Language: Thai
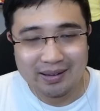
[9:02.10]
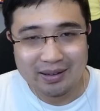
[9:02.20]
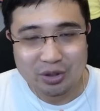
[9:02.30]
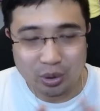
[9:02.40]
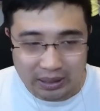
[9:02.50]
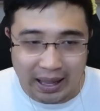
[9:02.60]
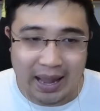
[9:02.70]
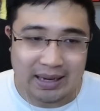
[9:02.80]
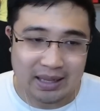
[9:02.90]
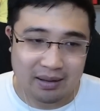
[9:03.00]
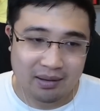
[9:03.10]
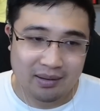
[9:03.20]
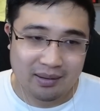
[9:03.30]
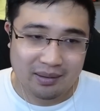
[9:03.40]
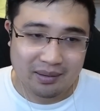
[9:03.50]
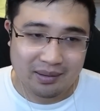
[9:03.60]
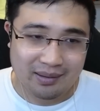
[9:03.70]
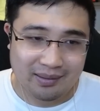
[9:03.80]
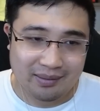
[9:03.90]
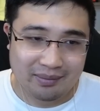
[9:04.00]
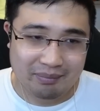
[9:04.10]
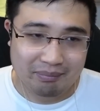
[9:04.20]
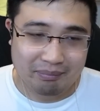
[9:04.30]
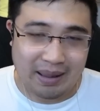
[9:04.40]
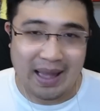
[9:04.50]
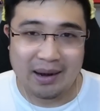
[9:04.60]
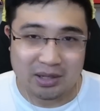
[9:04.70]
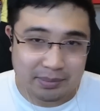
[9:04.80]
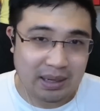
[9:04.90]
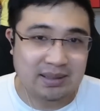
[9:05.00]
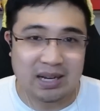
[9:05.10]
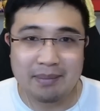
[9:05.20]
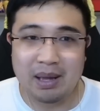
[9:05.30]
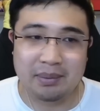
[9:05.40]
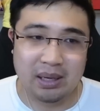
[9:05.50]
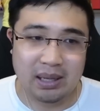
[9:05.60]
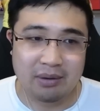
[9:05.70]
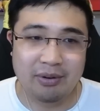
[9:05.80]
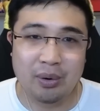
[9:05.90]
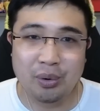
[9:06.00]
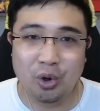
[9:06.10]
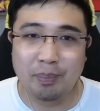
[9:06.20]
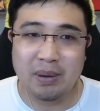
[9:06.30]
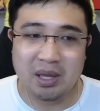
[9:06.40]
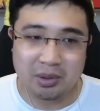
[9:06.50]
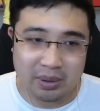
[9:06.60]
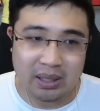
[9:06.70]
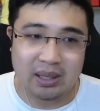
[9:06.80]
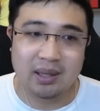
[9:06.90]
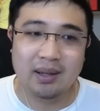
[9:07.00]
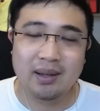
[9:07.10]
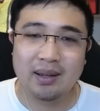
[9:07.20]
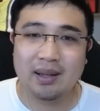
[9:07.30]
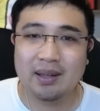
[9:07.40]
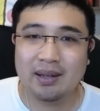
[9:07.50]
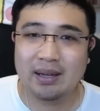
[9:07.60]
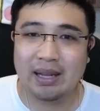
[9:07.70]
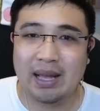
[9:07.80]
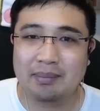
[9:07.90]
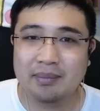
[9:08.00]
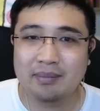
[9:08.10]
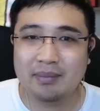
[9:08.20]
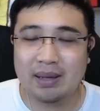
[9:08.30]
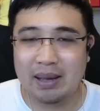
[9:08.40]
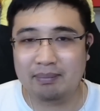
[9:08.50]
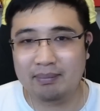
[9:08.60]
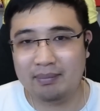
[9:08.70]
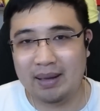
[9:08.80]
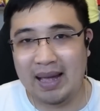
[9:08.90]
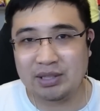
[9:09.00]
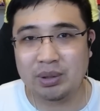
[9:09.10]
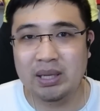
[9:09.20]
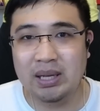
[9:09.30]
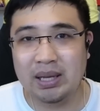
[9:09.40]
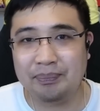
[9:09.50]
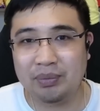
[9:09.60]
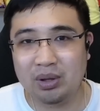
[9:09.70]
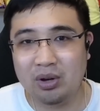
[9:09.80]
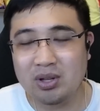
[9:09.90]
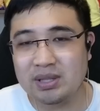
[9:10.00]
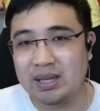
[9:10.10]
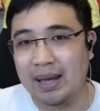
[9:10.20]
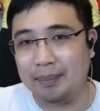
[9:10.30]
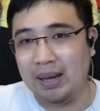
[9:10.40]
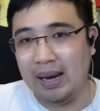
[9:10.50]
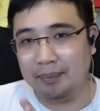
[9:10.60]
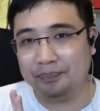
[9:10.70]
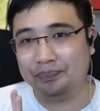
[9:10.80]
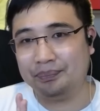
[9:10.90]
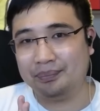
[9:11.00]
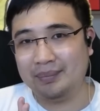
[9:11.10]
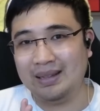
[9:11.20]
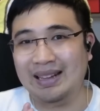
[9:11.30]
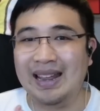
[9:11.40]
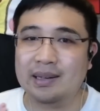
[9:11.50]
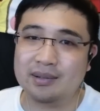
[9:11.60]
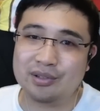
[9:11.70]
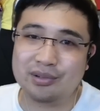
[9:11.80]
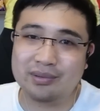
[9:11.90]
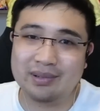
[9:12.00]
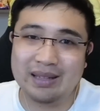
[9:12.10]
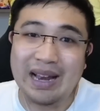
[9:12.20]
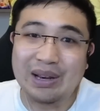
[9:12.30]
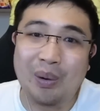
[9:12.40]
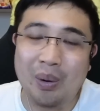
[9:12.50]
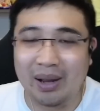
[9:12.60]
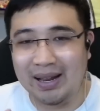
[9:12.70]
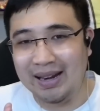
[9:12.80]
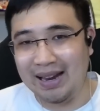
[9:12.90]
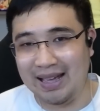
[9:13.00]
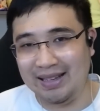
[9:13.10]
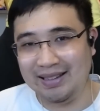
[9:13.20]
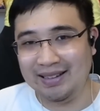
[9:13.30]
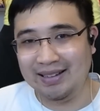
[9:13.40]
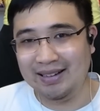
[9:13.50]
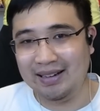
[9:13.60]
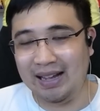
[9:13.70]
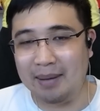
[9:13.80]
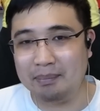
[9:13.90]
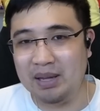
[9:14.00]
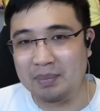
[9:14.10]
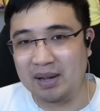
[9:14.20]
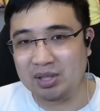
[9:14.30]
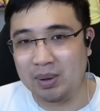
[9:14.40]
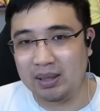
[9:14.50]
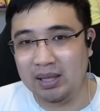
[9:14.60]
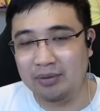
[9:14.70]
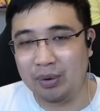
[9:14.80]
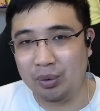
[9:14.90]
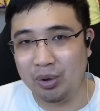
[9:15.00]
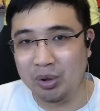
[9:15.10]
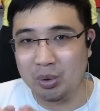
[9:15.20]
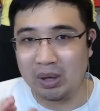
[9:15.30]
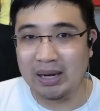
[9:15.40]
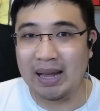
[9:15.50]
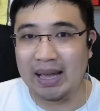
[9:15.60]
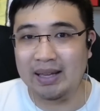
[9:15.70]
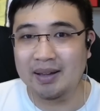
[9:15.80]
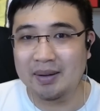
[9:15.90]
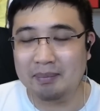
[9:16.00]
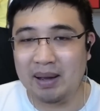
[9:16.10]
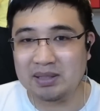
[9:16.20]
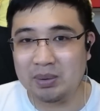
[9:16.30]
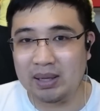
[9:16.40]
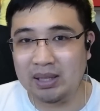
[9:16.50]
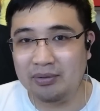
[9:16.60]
ช่วงท้ายเนี่ยแผนก็จะเป็นลักษณะแบบนี้นะครับฟาคุนโดเปตรีนะครับกับแอนโทนีเนี่ยก็จะสลับกันเล่นด้านนอกกับด้านในนะครับมีบางจังหวะที่ฟาคุนโดอยู่ข้างใน บางจังหวะที่